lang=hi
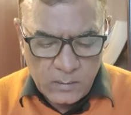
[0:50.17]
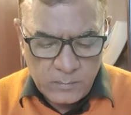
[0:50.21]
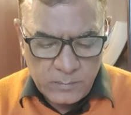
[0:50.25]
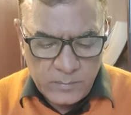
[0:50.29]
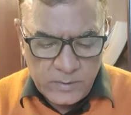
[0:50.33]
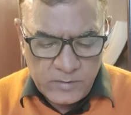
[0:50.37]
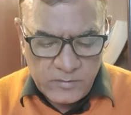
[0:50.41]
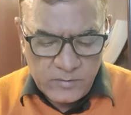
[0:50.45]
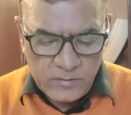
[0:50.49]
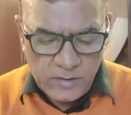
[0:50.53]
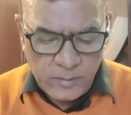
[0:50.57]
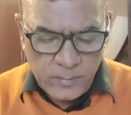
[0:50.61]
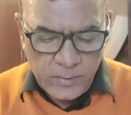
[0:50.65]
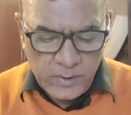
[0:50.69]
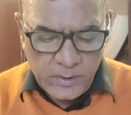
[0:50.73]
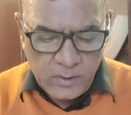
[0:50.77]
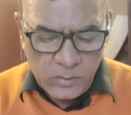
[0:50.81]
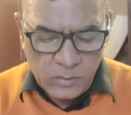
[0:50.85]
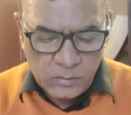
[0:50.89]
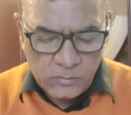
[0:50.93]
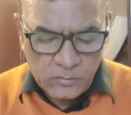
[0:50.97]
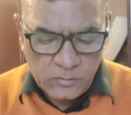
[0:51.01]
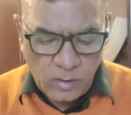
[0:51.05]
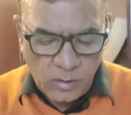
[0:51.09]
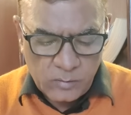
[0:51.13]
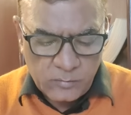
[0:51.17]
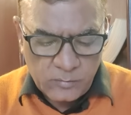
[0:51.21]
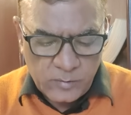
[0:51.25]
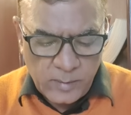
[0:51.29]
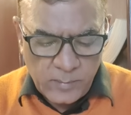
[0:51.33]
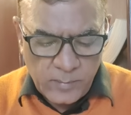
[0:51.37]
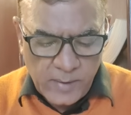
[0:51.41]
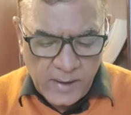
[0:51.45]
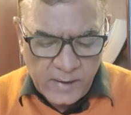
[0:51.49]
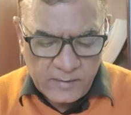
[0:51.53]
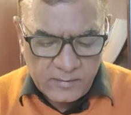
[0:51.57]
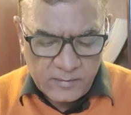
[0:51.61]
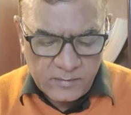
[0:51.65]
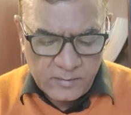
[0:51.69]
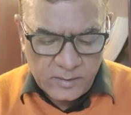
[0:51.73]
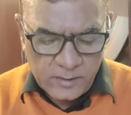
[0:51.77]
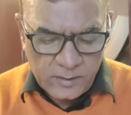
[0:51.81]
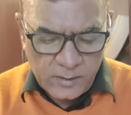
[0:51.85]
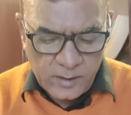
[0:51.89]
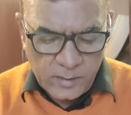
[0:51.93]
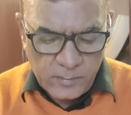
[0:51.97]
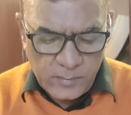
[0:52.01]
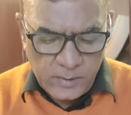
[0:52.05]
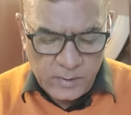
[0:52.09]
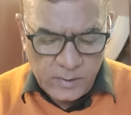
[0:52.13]
बीजेपी को 100 से 22
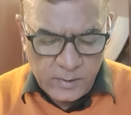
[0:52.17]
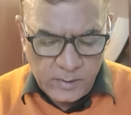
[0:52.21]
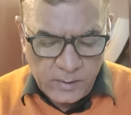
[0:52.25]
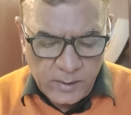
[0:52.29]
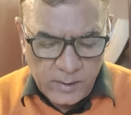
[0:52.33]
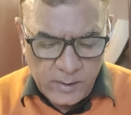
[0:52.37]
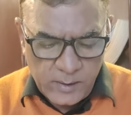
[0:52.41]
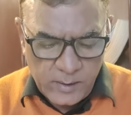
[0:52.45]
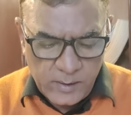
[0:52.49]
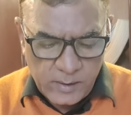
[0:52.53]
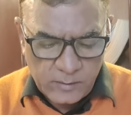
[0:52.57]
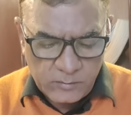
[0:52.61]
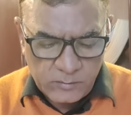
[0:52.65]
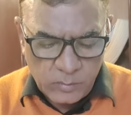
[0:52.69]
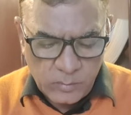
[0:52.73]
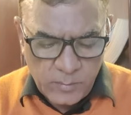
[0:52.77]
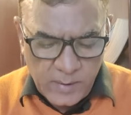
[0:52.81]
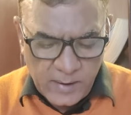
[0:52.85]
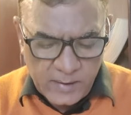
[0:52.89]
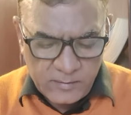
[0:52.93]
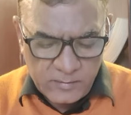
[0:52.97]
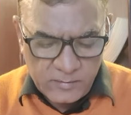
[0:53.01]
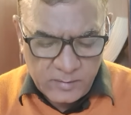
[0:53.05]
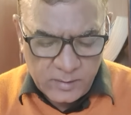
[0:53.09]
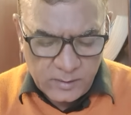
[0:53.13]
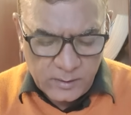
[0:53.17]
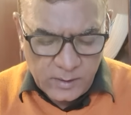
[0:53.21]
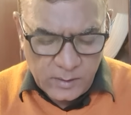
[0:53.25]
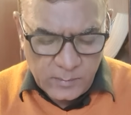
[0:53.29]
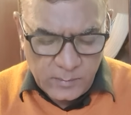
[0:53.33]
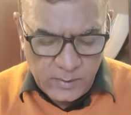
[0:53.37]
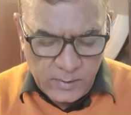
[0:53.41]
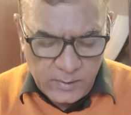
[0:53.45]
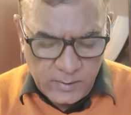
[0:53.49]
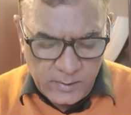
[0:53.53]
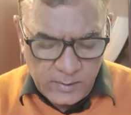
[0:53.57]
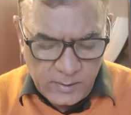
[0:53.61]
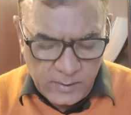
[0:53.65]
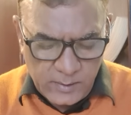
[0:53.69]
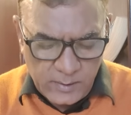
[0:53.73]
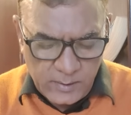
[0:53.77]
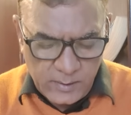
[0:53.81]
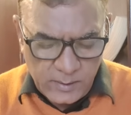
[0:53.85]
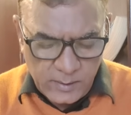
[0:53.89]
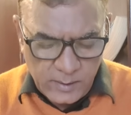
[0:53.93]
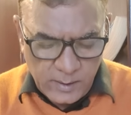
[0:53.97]
सीटें मिली हैं 122 सीटें मिली हैं